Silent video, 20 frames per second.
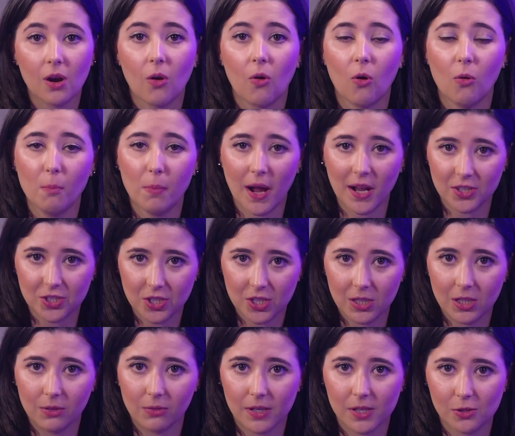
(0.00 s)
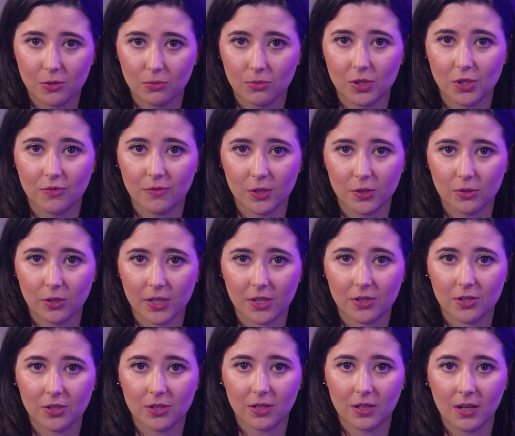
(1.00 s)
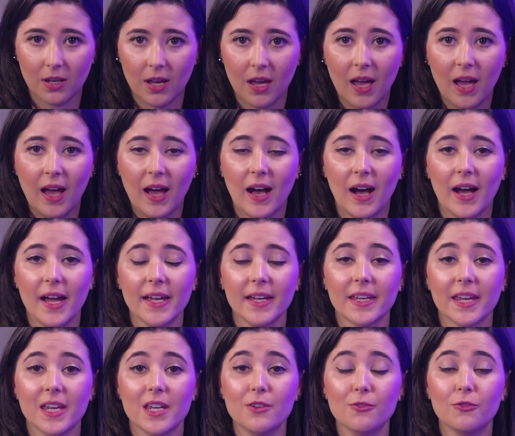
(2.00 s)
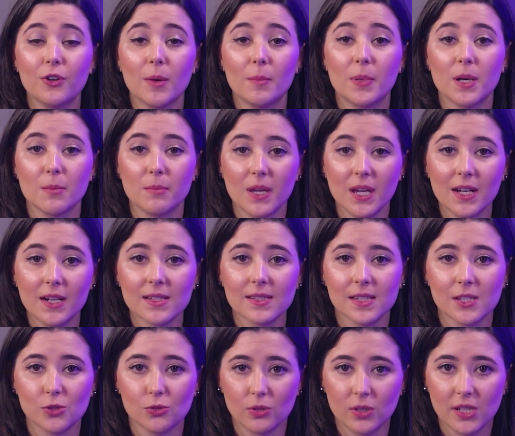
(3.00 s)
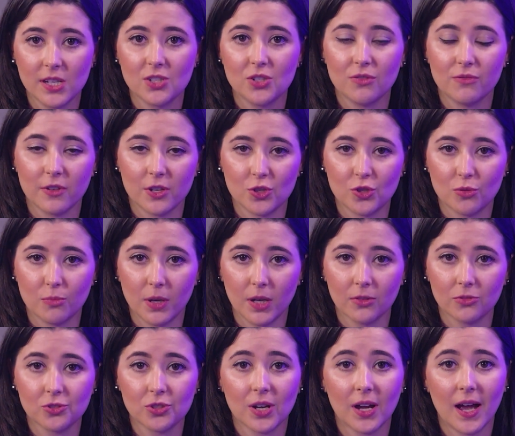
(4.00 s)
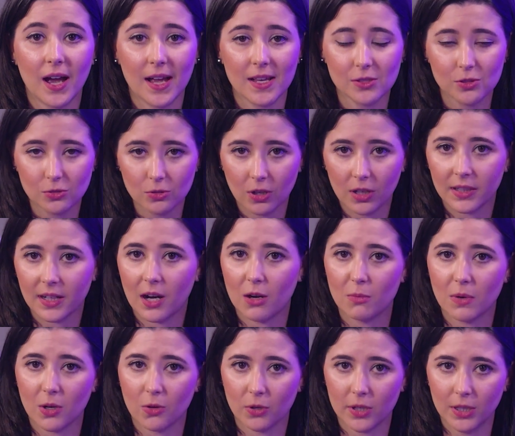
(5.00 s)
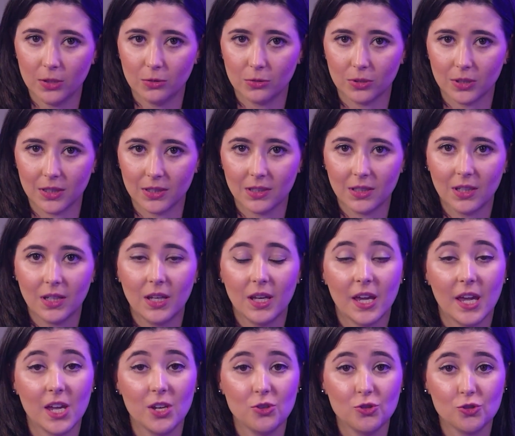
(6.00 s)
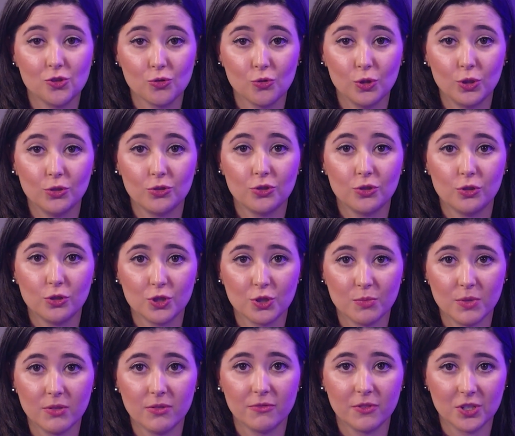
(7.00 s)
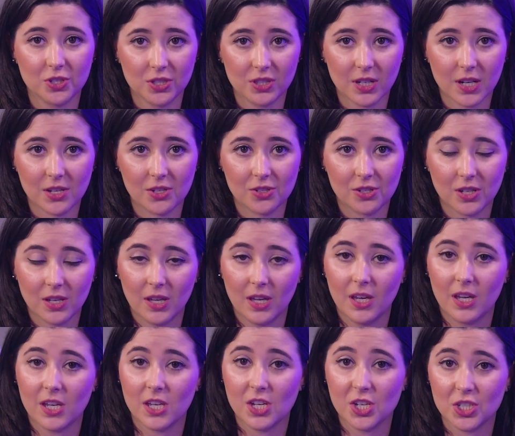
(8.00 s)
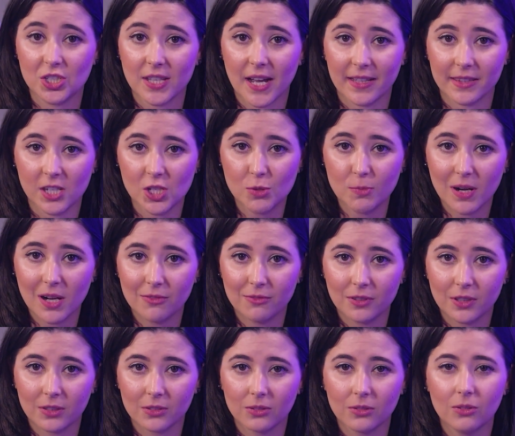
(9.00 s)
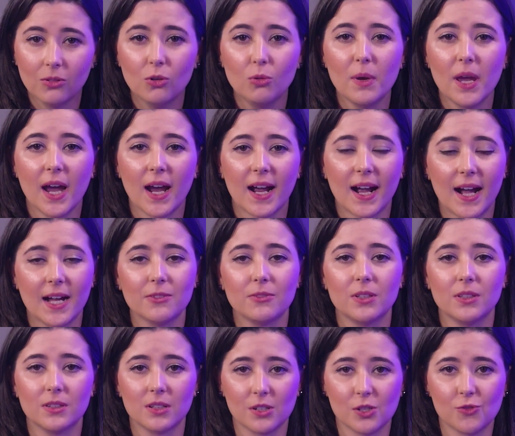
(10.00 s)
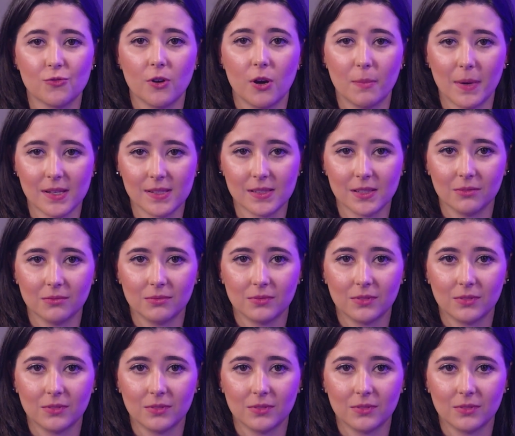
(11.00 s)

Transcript: compartilham as suas visões. A EQI foi a primeira assessoria de investimentos a se tornar uma corretora, em julho de 2023, e está desbravando um mercado em transformação.